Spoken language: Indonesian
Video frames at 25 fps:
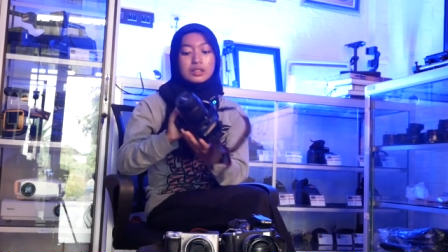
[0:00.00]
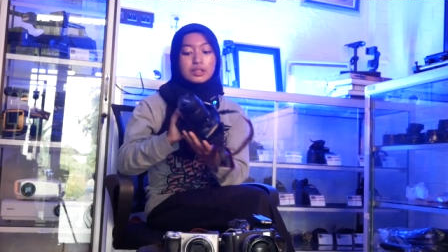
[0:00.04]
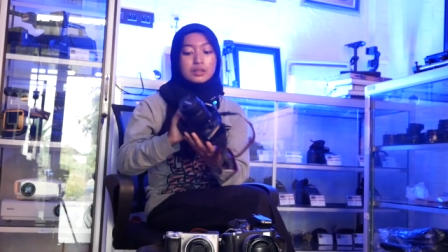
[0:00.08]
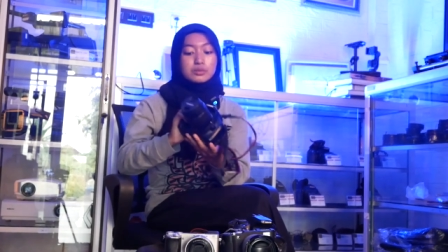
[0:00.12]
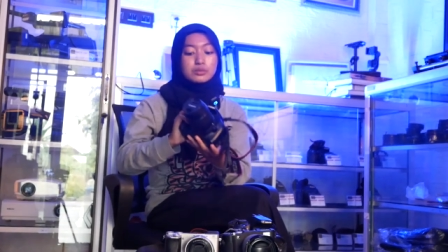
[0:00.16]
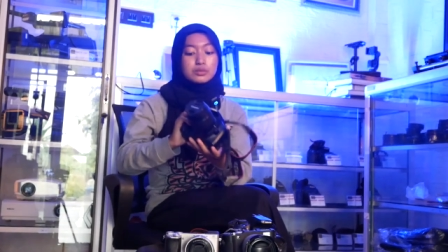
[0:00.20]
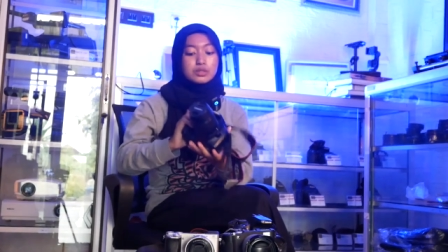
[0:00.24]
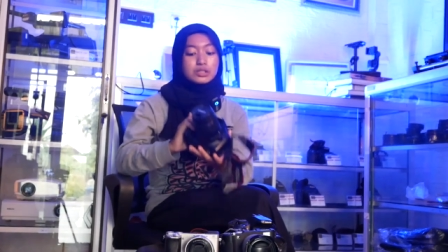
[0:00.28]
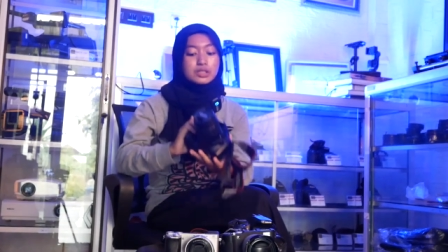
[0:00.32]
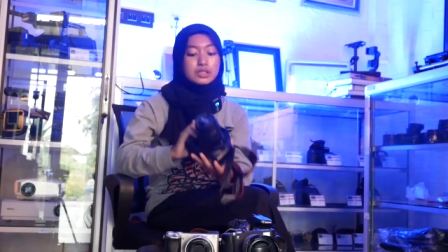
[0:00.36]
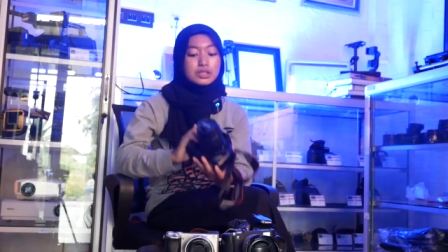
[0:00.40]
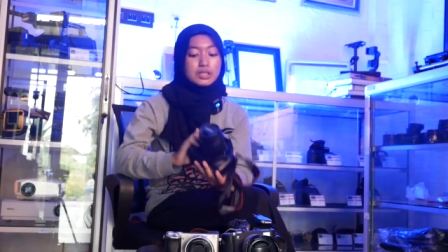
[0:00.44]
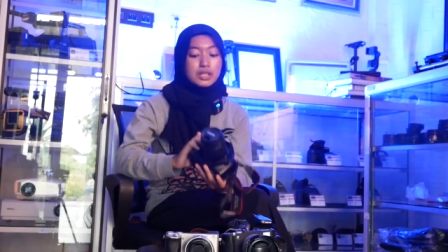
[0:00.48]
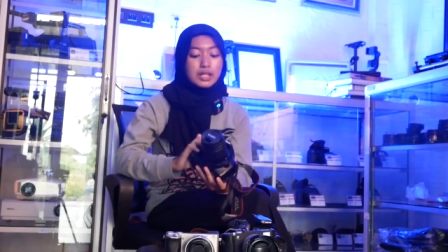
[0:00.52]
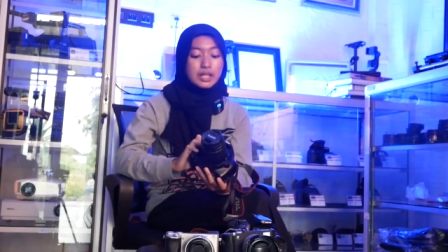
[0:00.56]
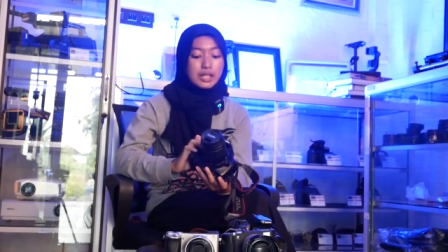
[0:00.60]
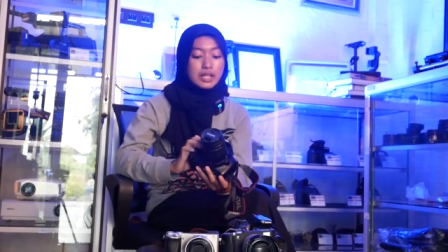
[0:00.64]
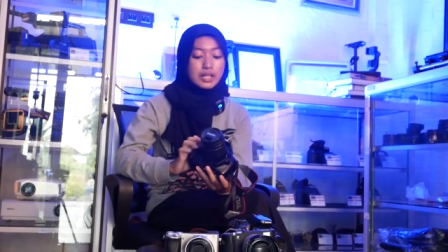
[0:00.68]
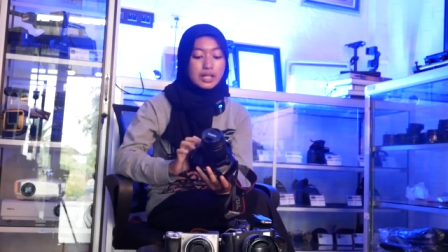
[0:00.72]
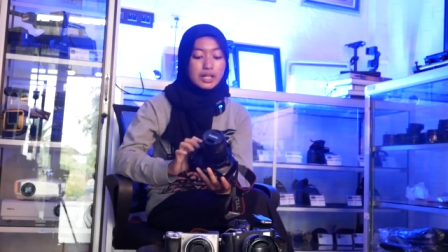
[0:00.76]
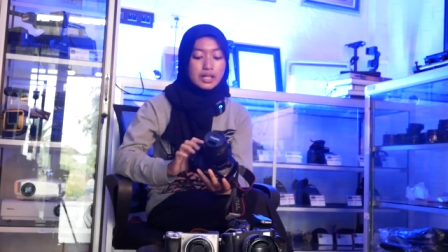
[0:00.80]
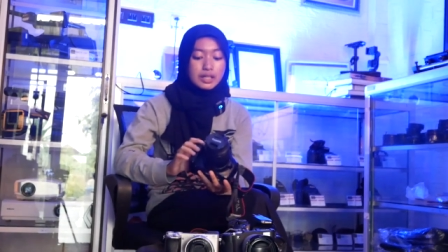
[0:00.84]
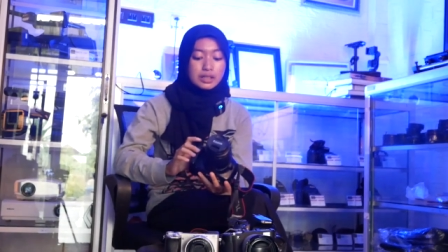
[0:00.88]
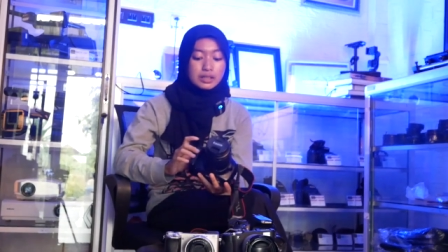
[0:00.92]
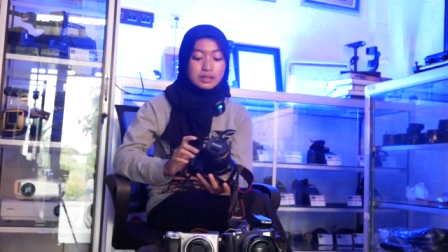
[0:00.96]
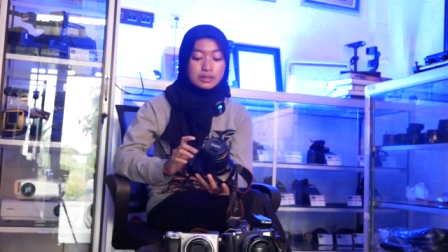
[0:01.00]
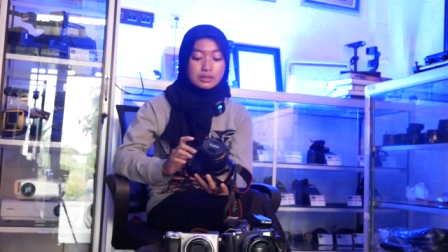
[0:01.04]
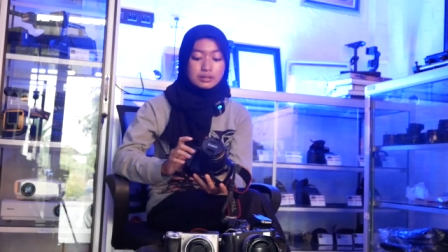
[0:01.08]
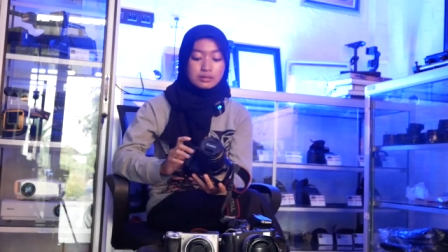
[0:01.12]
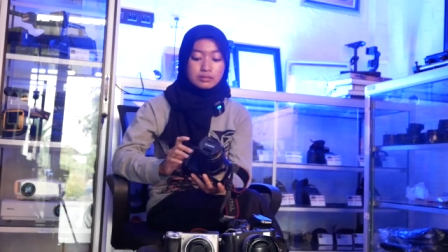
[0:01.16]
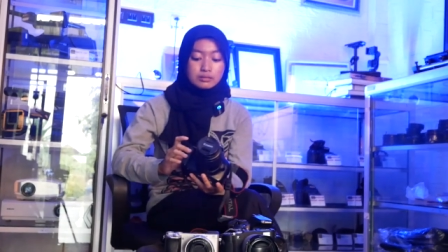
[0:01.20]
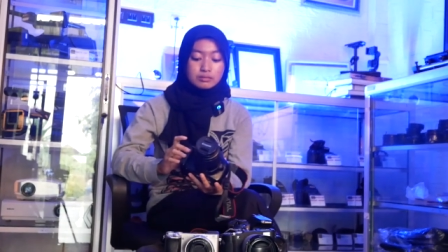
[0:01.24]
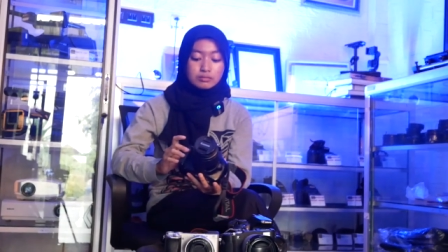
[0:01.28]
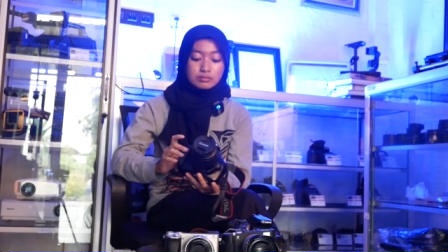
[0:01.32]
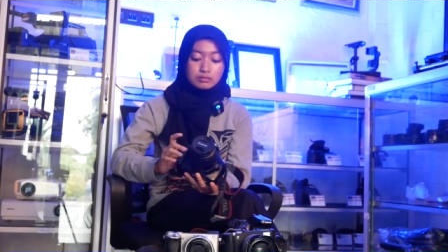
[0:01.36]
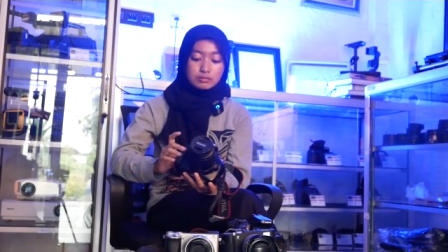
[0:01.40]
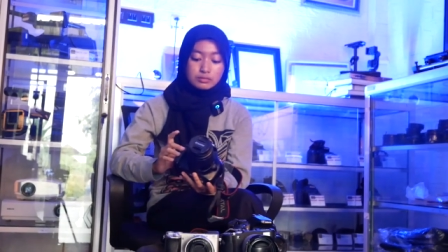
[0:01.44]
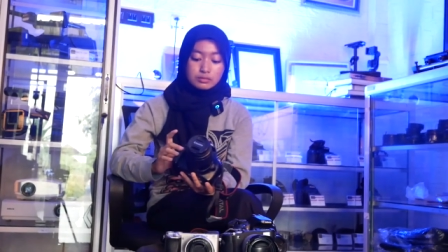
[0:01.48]

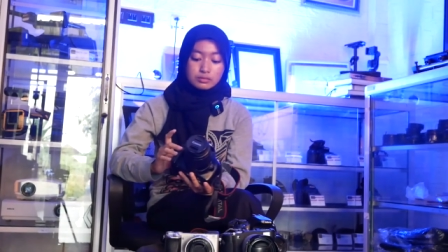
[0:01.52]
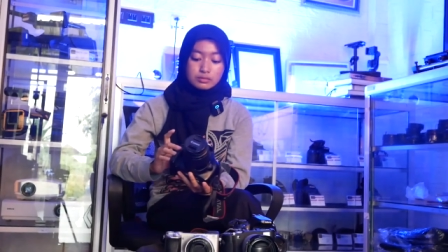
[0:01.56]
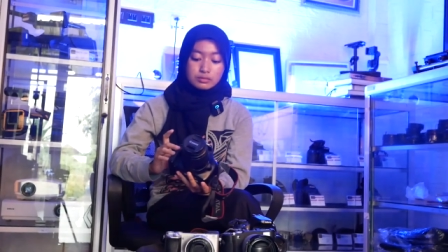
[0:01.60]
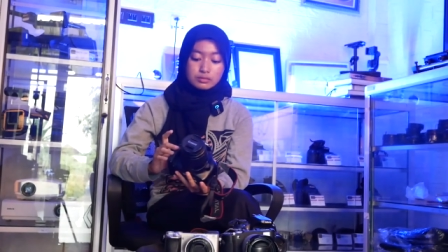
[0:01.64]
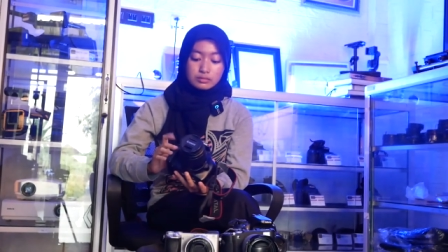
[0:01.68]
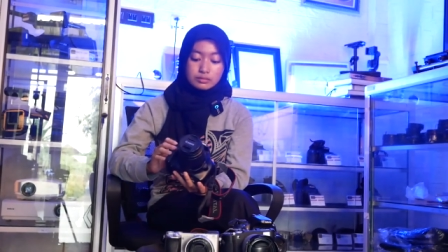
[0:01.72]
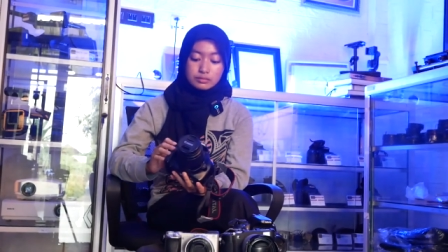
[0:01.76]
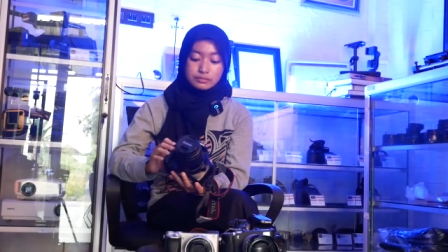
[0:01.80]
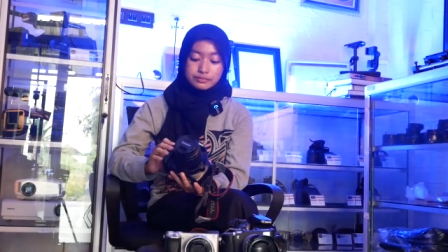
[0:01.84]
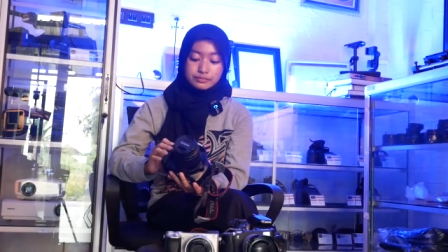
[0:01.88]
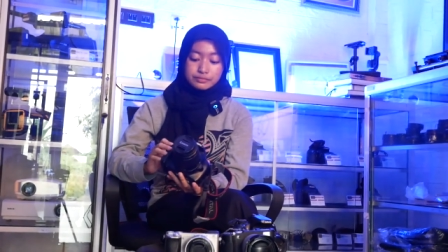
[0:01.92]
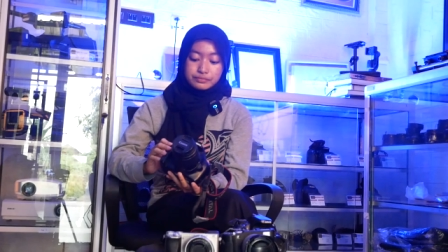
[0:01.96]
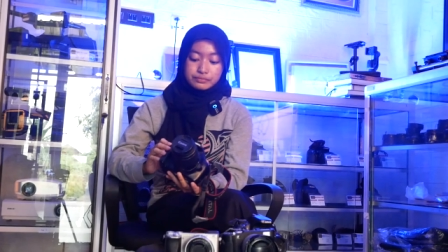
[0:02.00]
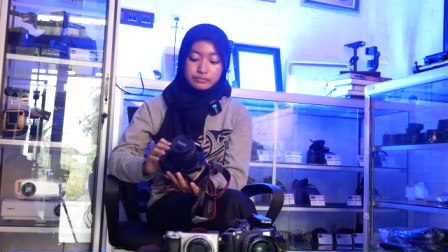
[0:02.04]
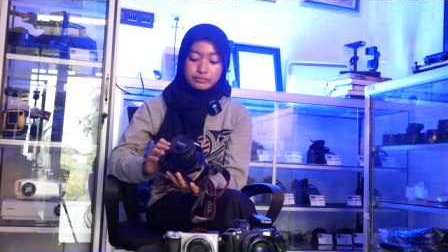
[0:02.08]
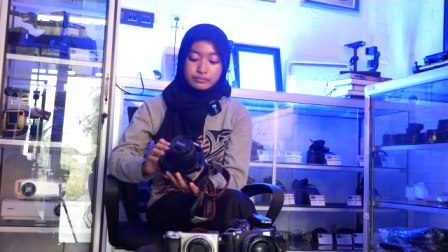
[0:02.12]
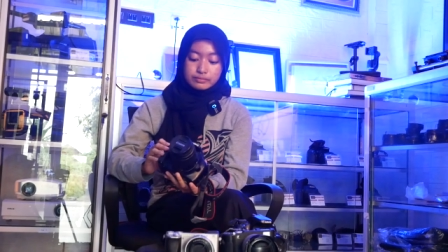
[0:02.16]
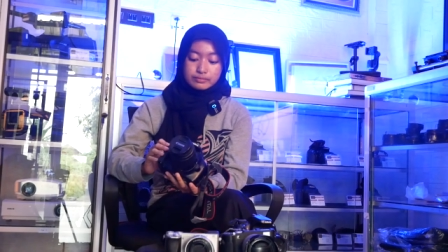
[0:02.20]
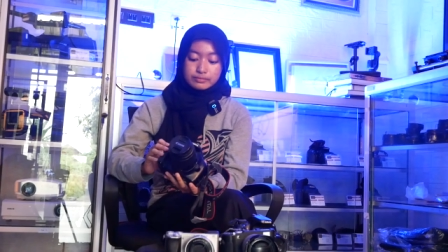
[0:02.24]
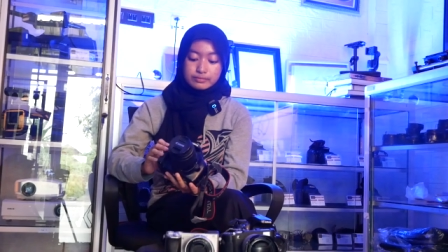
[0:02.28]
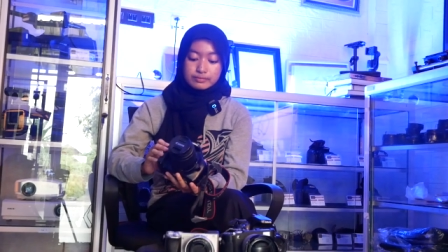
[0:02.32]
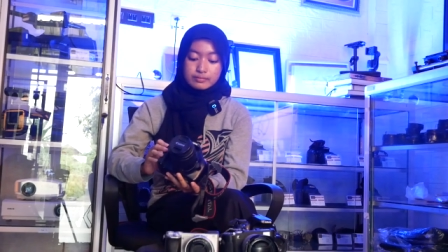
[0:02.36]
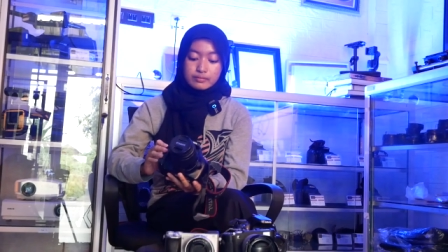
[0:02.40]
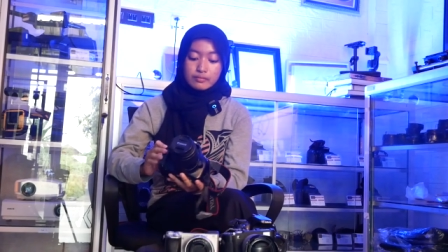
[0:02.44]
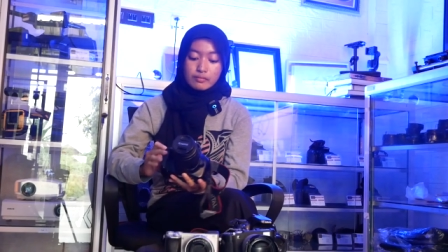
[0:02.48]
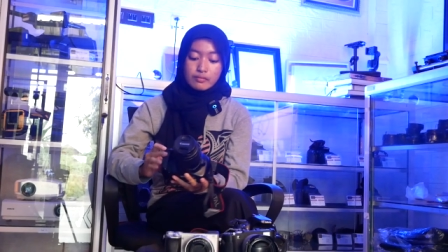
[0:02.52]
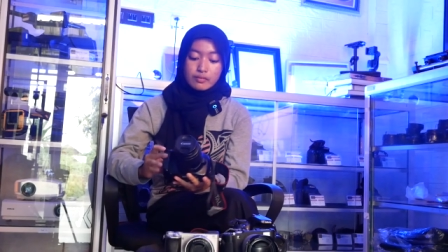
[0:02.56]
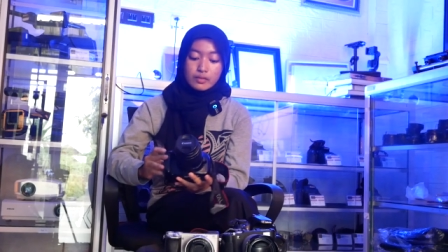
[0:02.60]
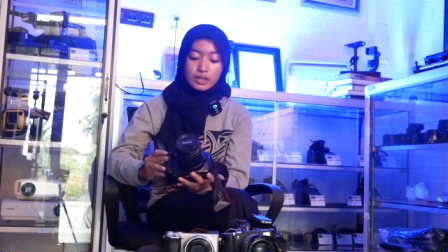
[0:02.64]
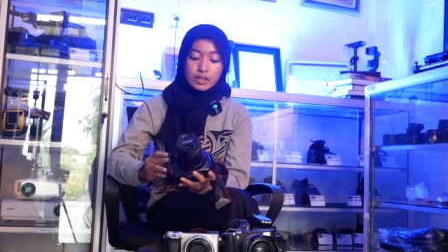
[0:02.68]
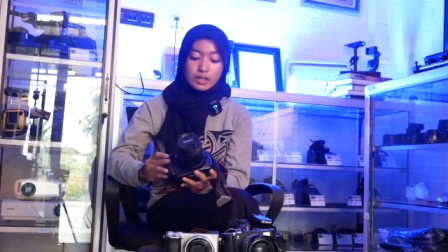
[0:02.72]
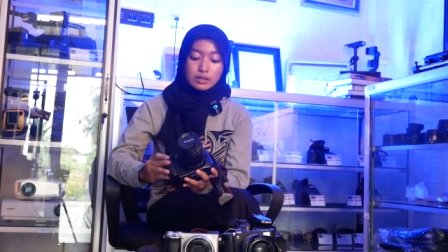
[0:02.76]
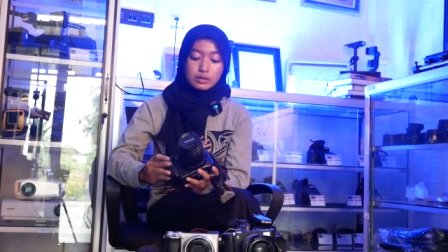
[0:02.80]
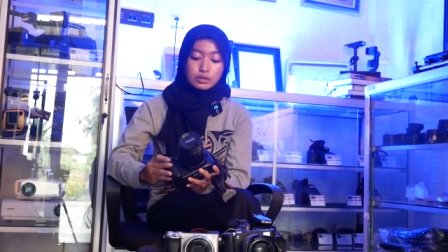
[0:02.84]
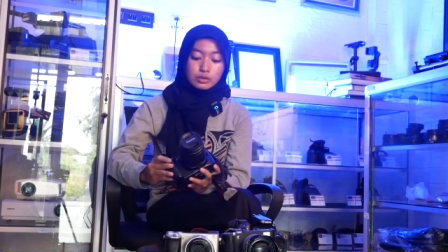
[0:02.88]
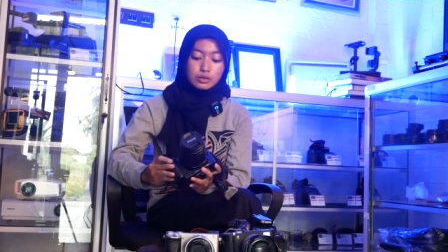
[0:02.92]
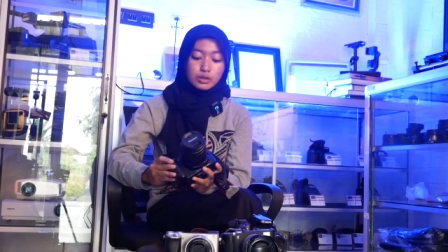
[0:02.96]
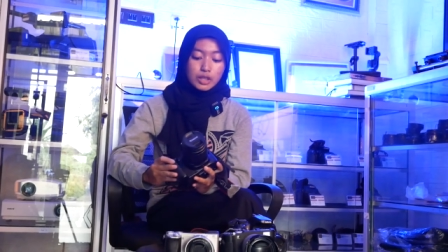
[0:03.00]
Kemudian
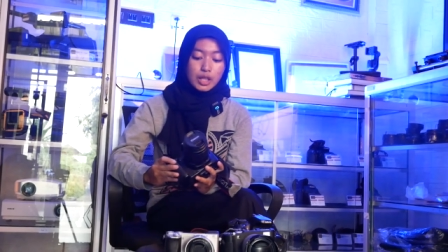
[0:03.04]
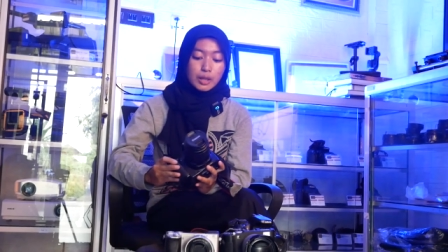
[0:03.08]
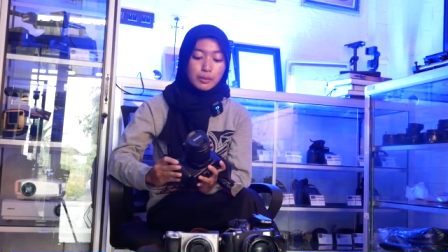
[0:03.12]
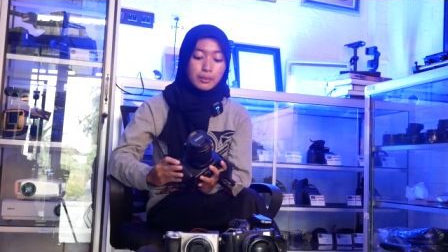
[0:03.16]
untuk